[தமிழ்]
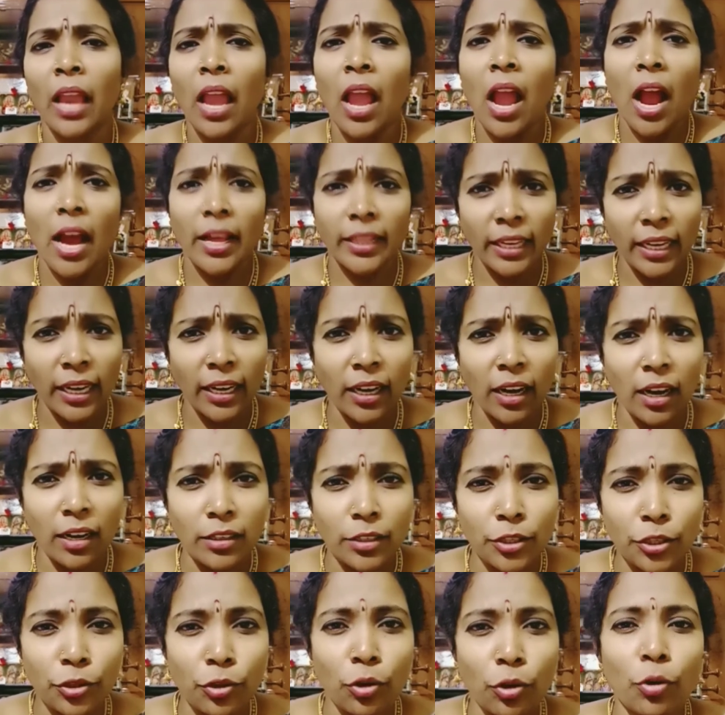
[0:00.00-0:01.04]
அது என்ன
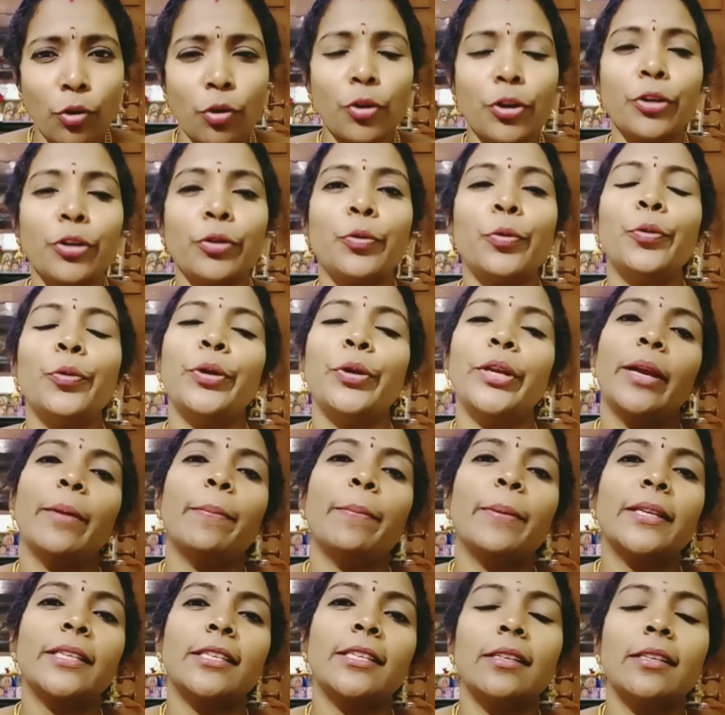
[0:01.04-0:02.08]
கன்றுகளோடு கூடிய
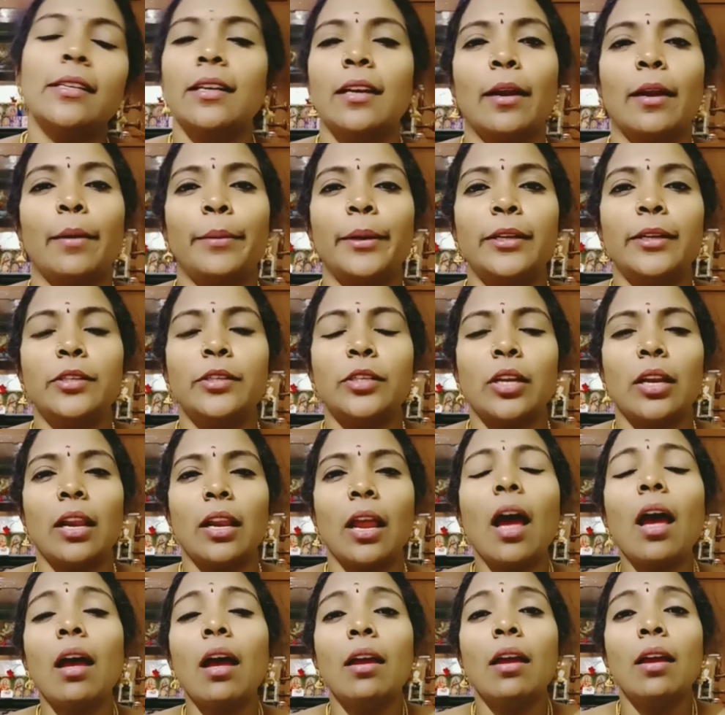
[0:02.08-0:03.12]
பசு அப்படின்னு
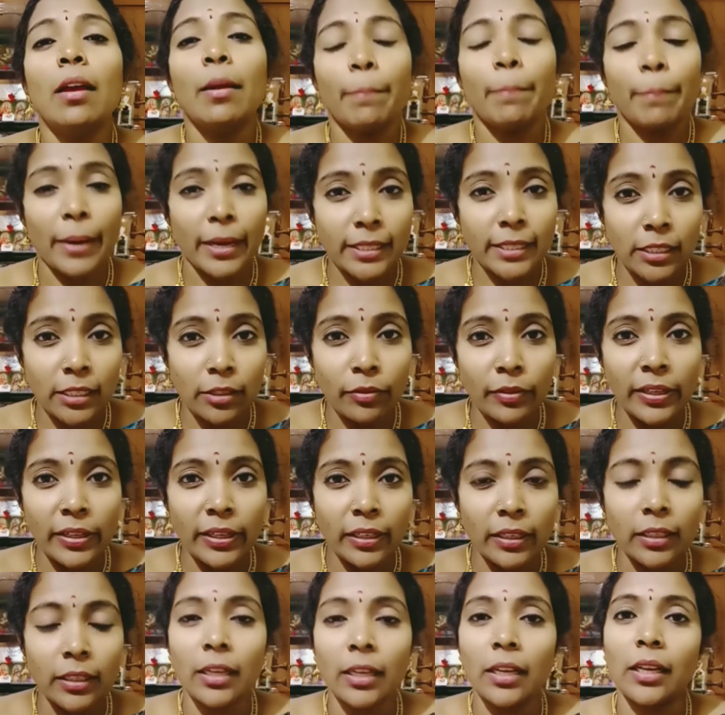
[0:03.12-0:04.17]
சொன்னால்
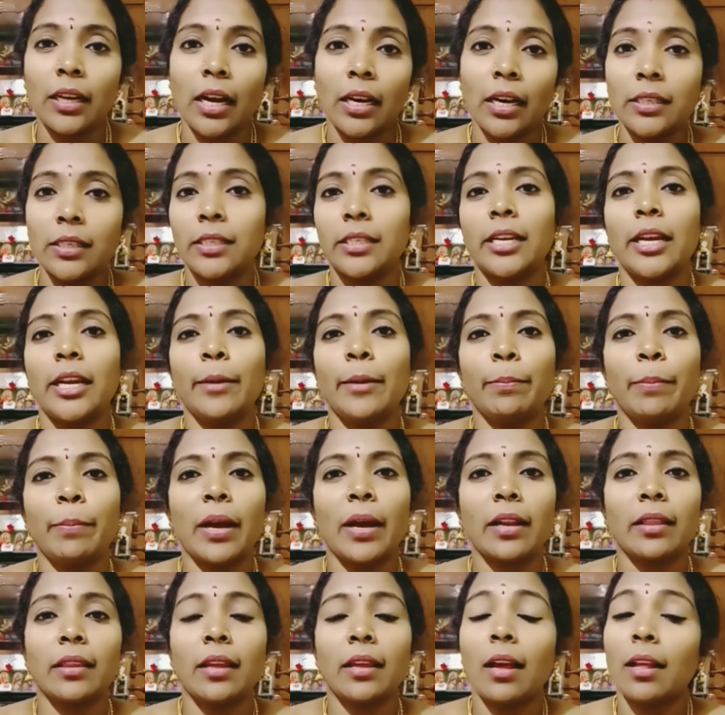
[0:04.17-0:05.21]
பசுவிற்கு கன்றை
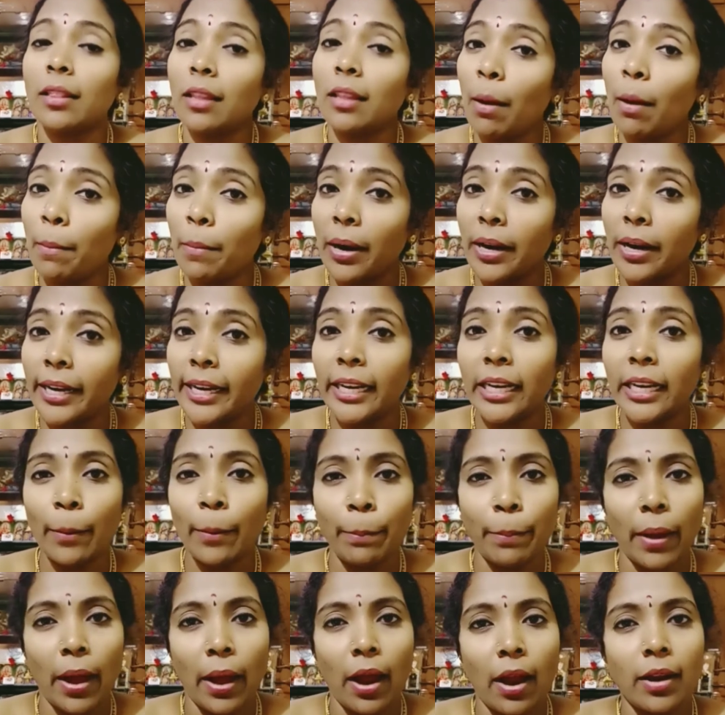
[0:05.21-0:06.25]
பார்த்தாதான் மடியில்
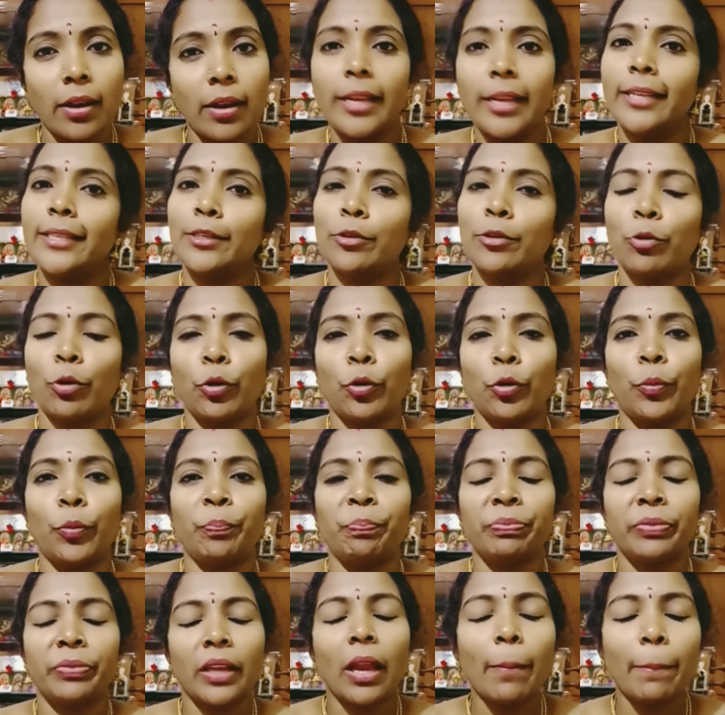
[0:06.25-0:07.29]
பாலே சுரக்கும்
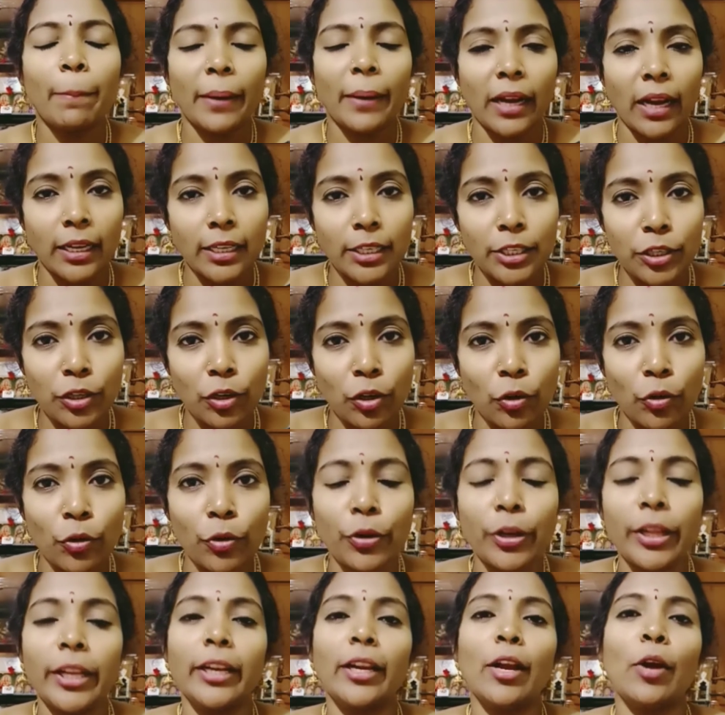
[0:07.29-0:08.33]
அப்போ
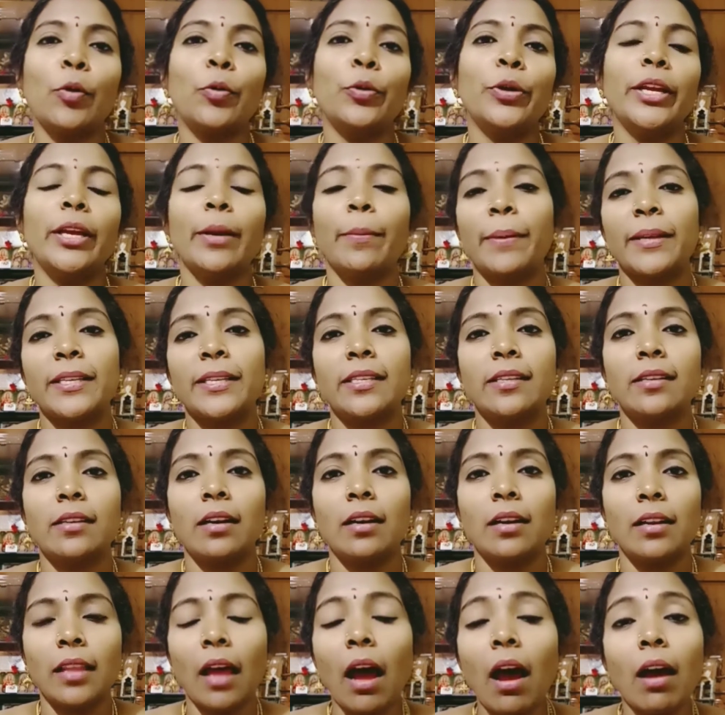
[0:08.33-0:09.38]
கன்றுகளோடு இருக்கக்கூடிய
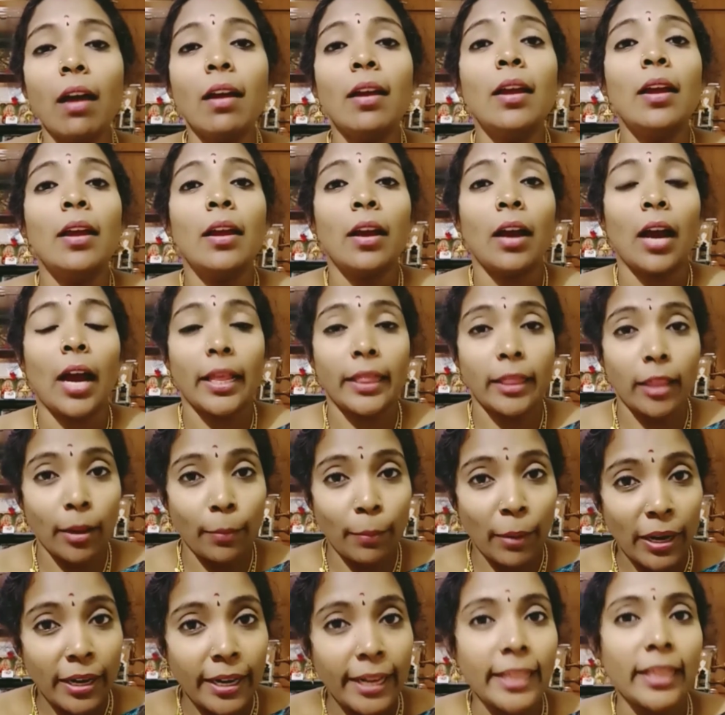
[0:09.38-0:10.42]
பசுக்கள் தான் அந்த
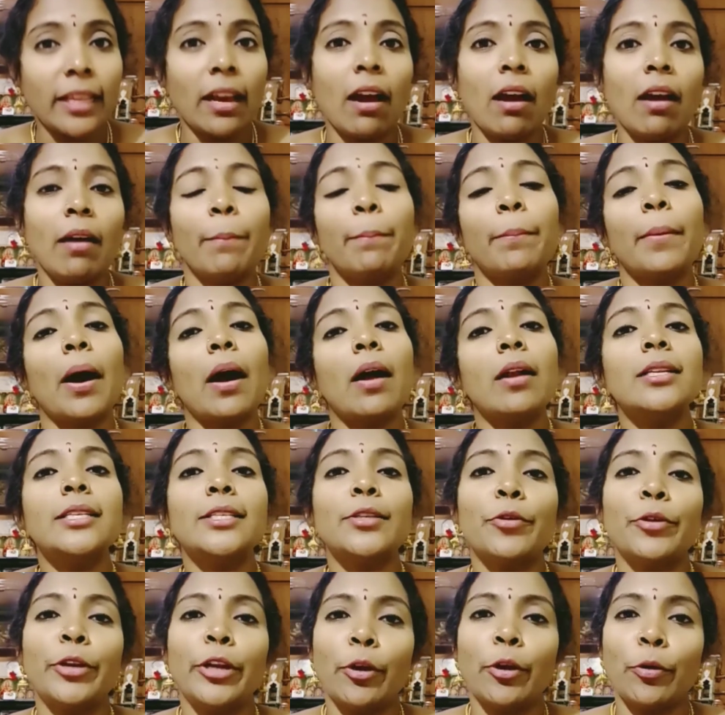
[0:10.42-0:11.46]
மடி தான் பால்
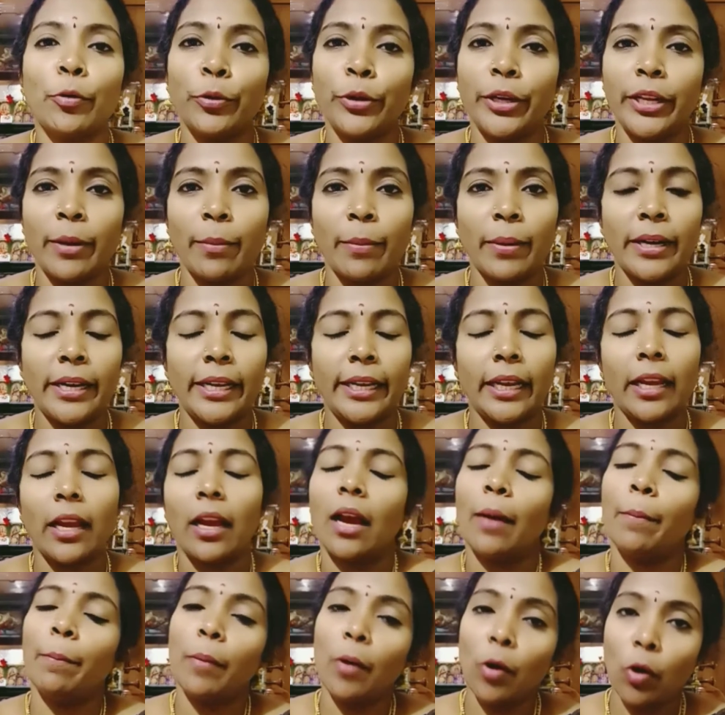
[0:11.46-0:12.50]
சொரியக்கூடிய மடி
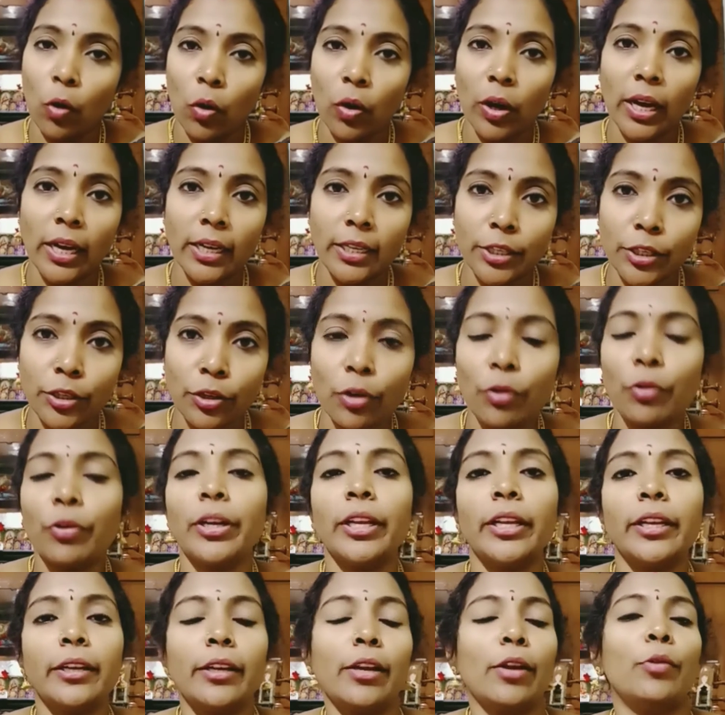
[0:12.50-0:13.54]
அப்போது கன்றுகளோடு
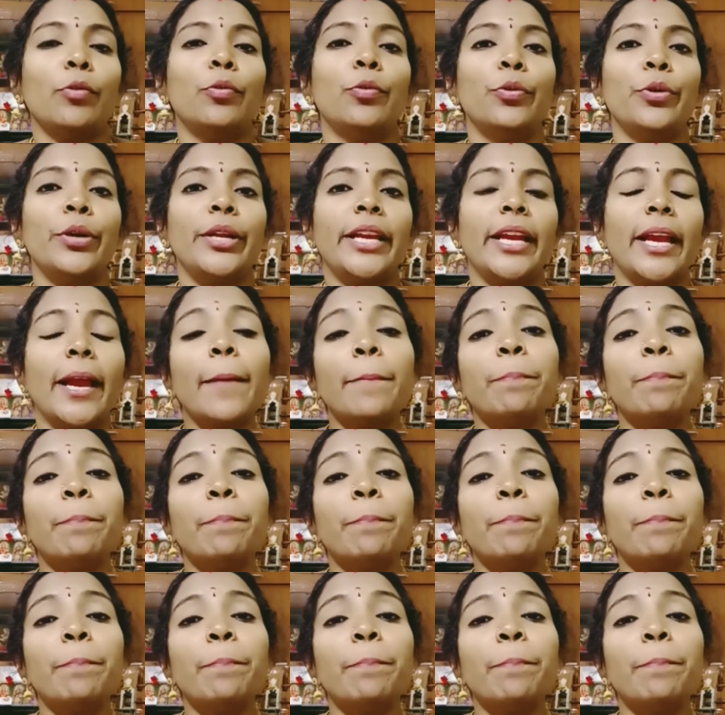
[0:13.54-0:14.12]
இருக்கக்கூடிய